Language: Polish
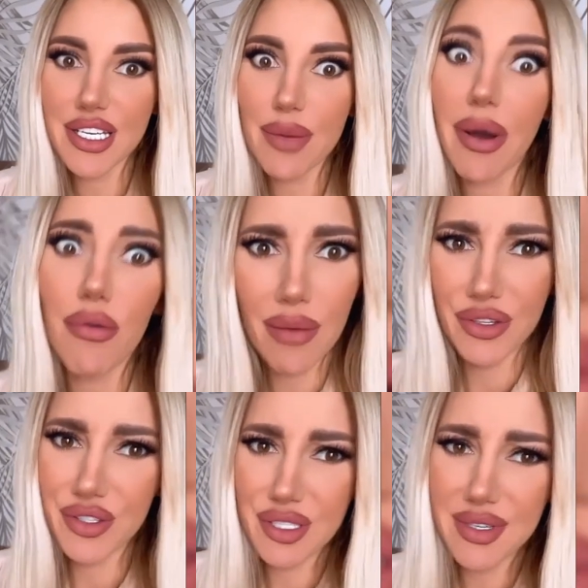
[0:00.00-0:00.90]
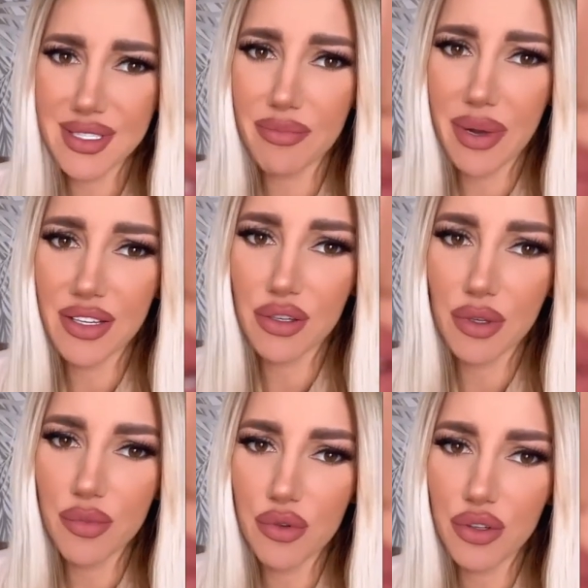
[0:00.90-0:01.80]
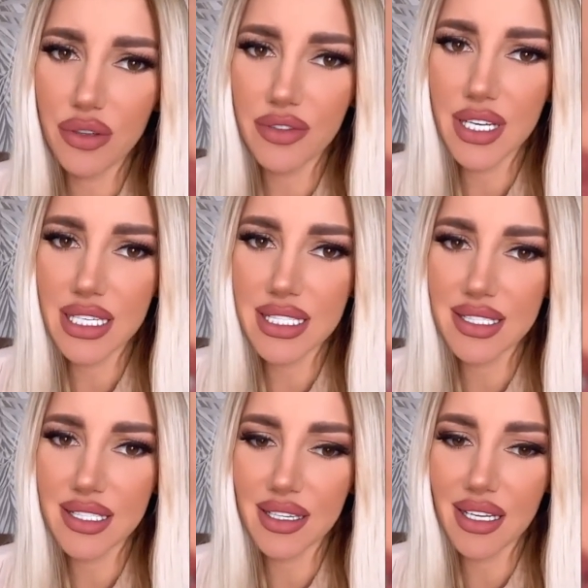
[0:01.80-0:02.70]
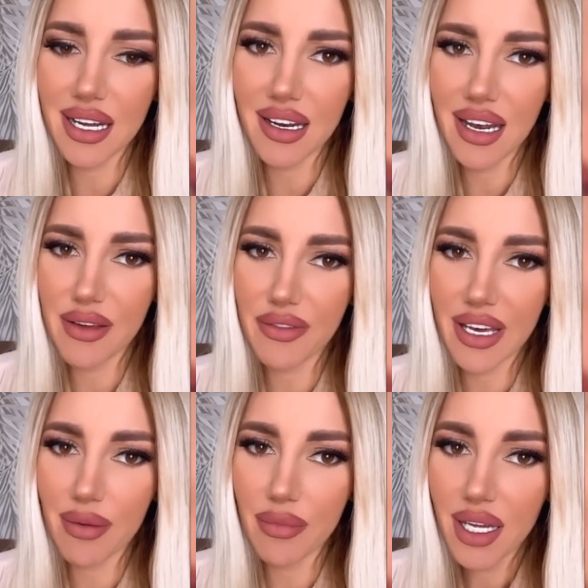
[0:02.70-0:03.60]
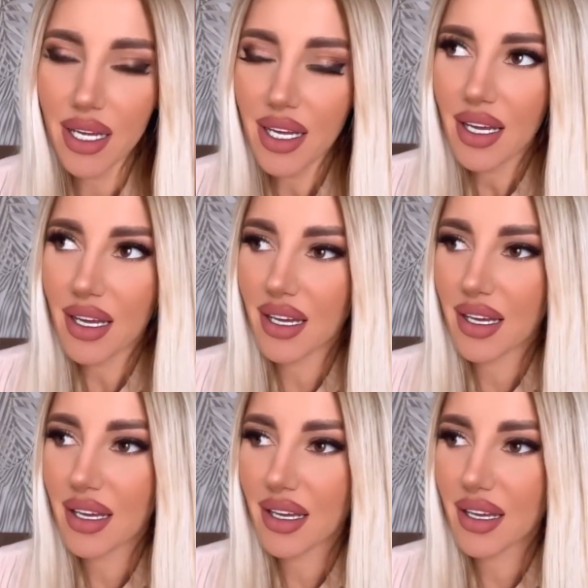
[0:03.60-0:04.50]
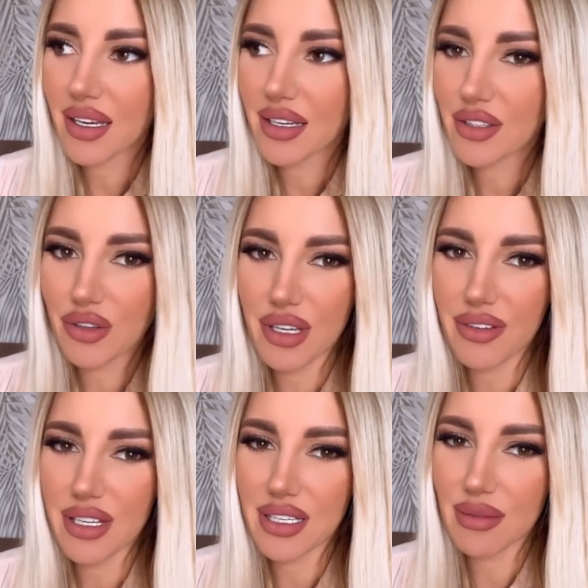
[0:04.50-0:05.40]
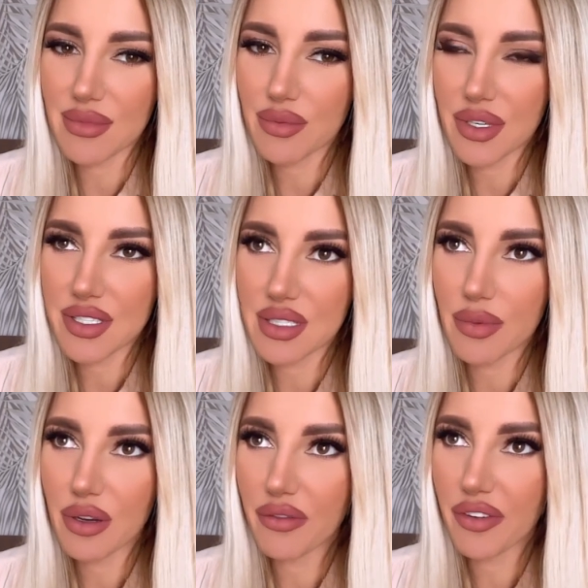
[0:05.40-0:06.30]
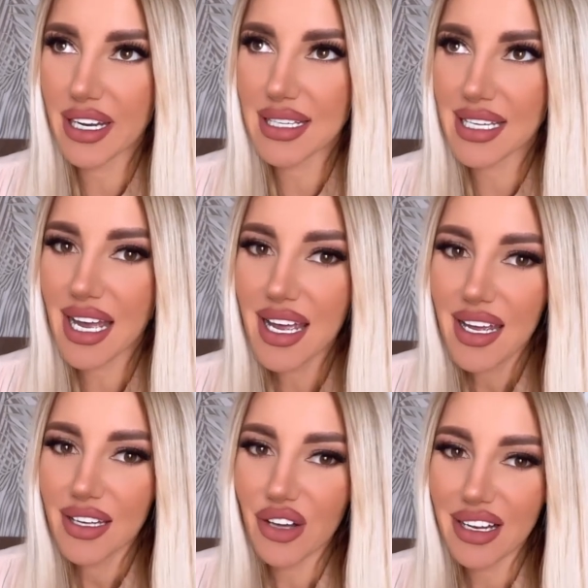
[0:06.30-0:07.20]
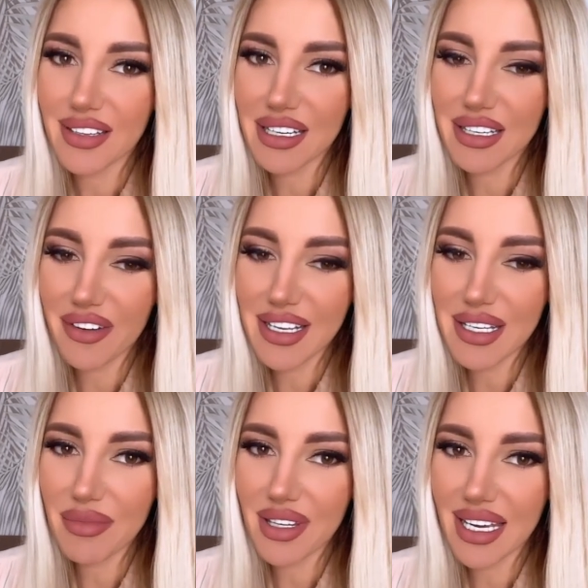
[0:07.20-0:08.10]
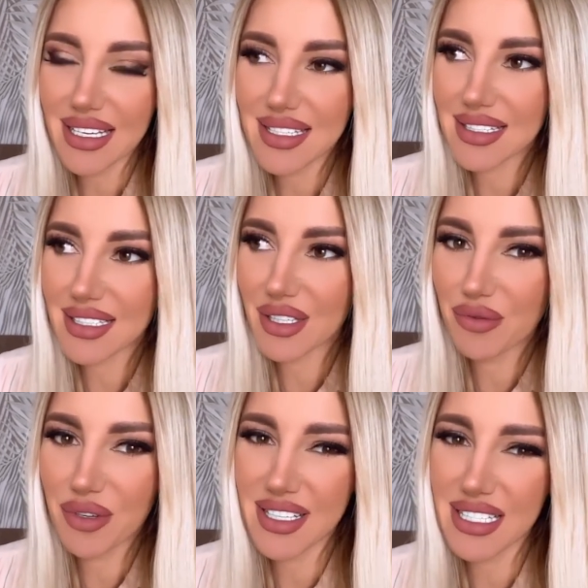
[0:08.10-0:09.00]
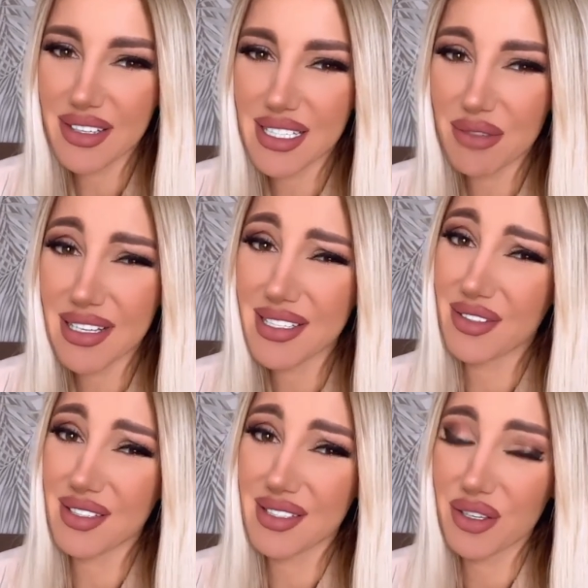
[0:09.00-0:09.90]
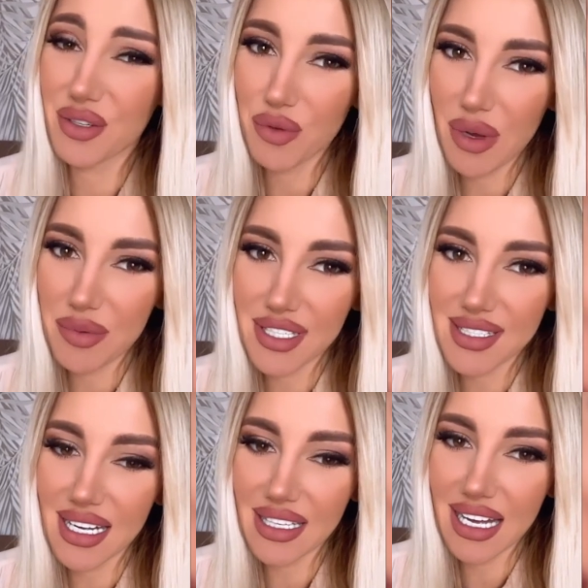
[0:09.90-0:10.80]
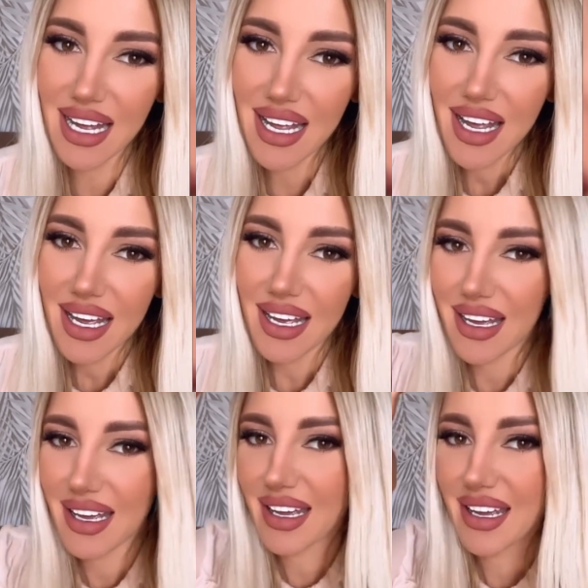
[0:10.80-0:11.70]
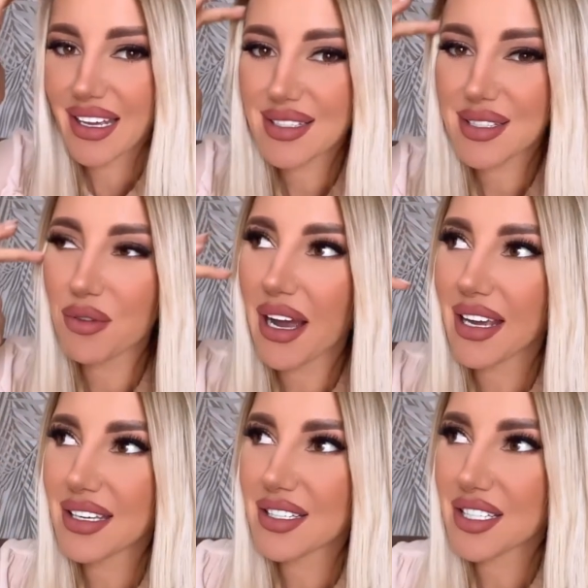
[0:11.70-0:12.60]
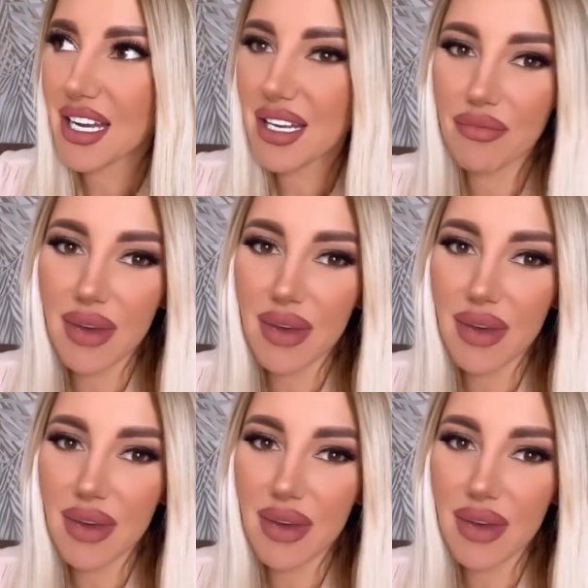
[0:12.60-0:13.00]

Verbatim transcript: że nie pałamy do siebie sympatią i było to widać e, na live game. Kto nie wie, niech tam zobaczy sobie konferencję. No ale nagrywanie mnie z ukrycia w restauracji to jest gruba przesada. Słuchaj, jeżeli